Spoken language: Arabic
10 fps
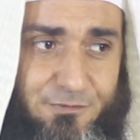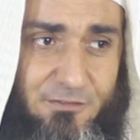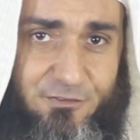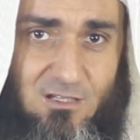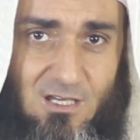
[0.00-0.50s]

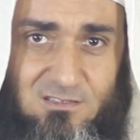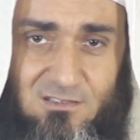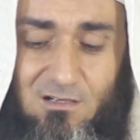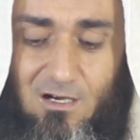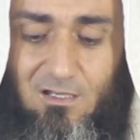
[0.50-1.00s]
في
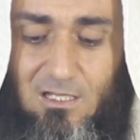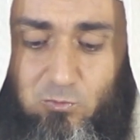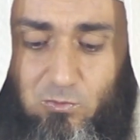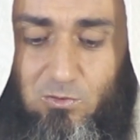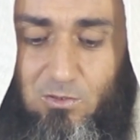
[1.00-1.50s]
فرحة
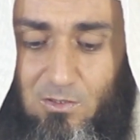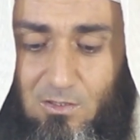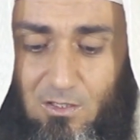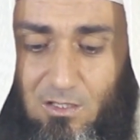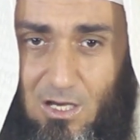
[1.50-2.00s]
خالته
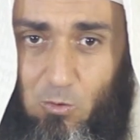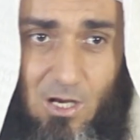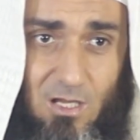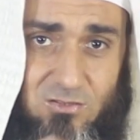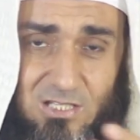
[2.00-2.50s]
أو
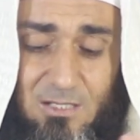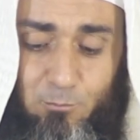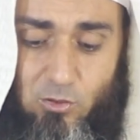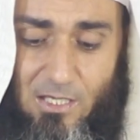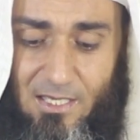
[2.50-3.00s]
خالطها
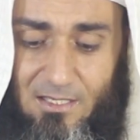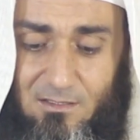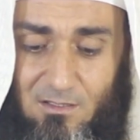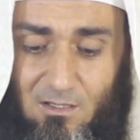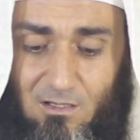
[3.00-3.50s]
البكاء
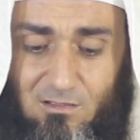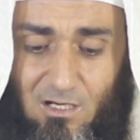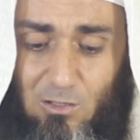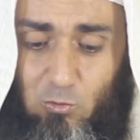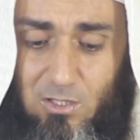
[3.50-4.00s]

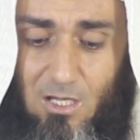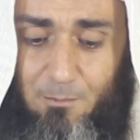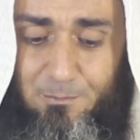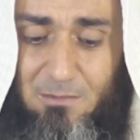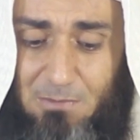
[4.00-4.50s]
قالوا
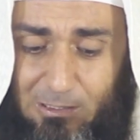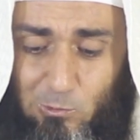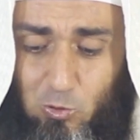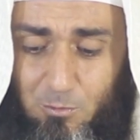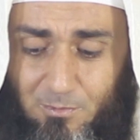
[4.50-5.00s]
الأب
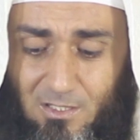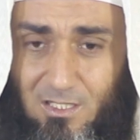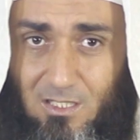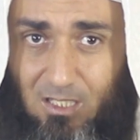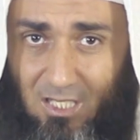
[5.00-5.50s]
المكلوم
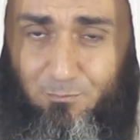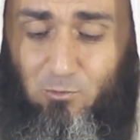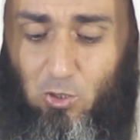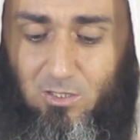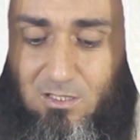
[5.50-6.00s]

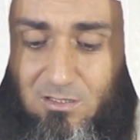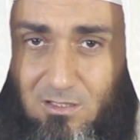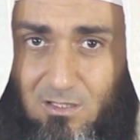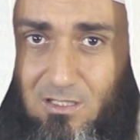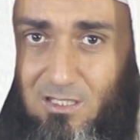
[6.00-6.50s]
ابنك
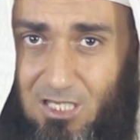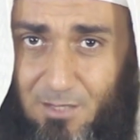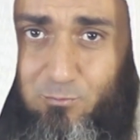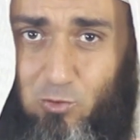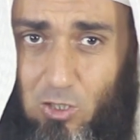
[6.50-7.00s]

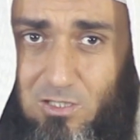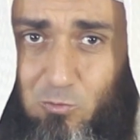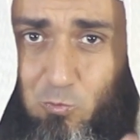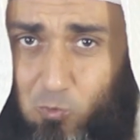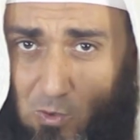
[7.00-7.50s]
ابنك
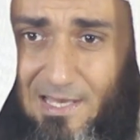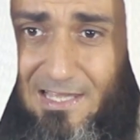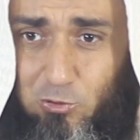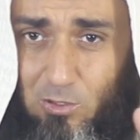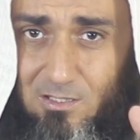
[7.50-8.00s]

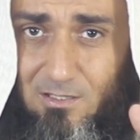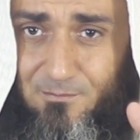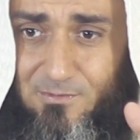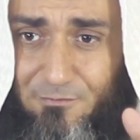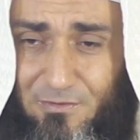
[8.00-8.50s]
ولدك
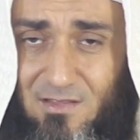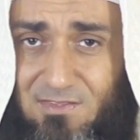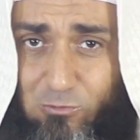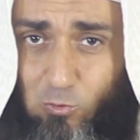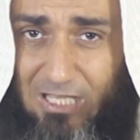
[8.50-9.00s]

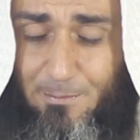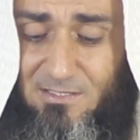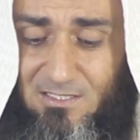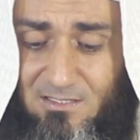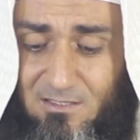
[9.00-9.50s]
فلذة
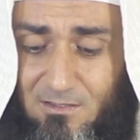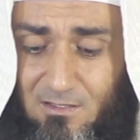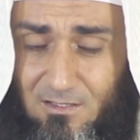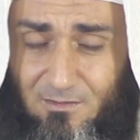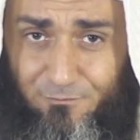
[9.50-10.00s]
كبدك
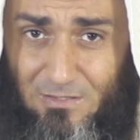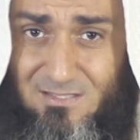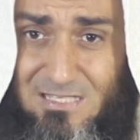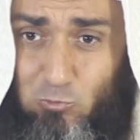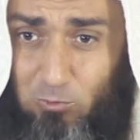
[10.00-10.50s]

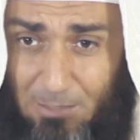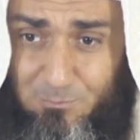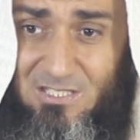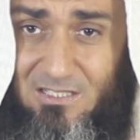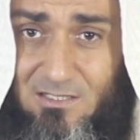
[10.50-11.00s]
فلذة
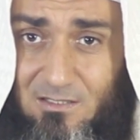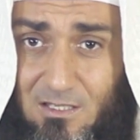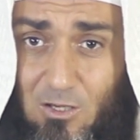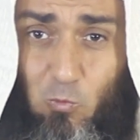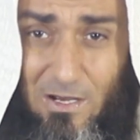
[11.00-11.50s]
كبدك
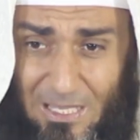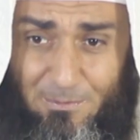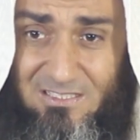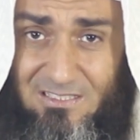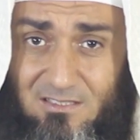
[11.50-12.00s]

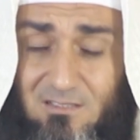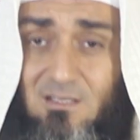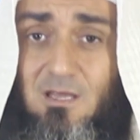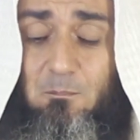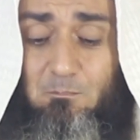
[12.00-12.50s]
وكبدك
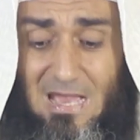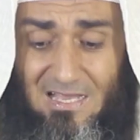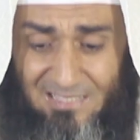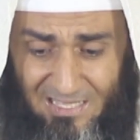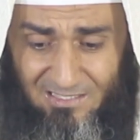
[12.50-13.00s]

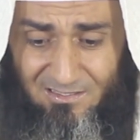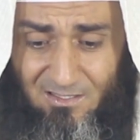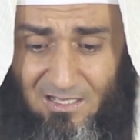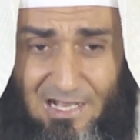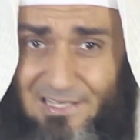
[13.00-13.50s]
مات
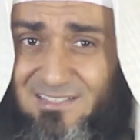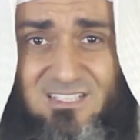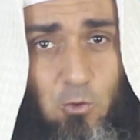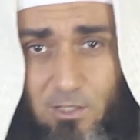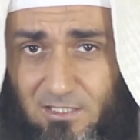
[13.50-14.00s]
على
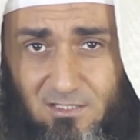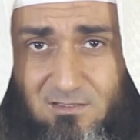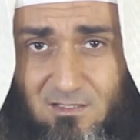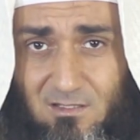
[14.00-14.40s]
التوحيد